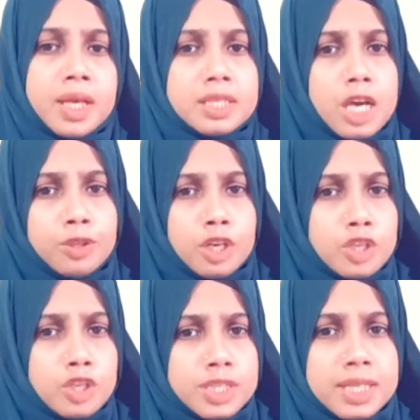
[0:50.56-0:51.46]
যাই হোক
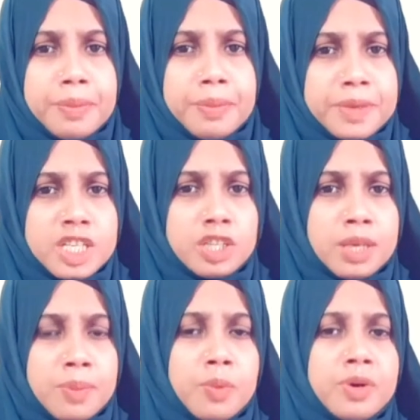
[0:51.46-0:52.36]
দর্শক সাথে আমি আর বেশি
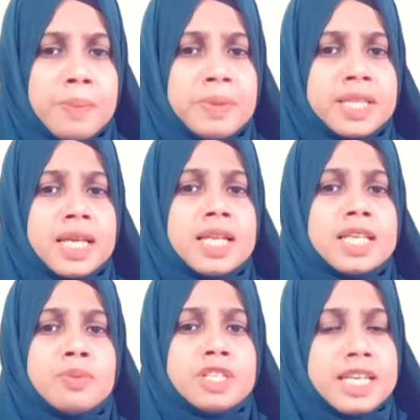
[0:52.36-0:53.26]
কথা বলবো না আপনাদের
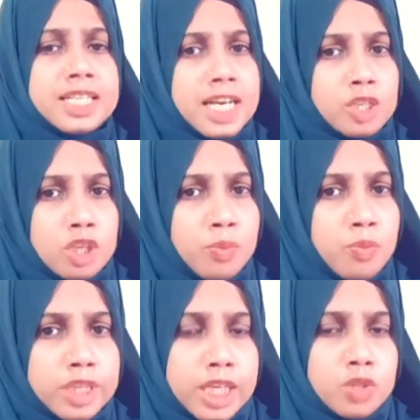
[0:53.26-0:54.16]
কিনে যাবো সেই শাশুড়ির
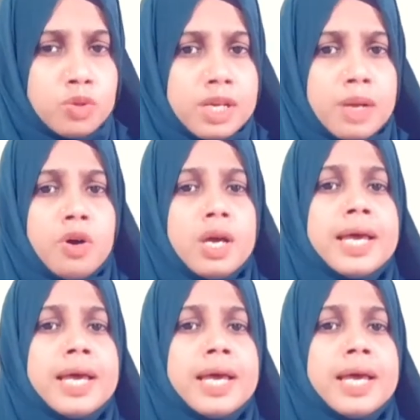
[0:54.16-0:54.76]
মুখ থেকে শুনিয়ে আনবো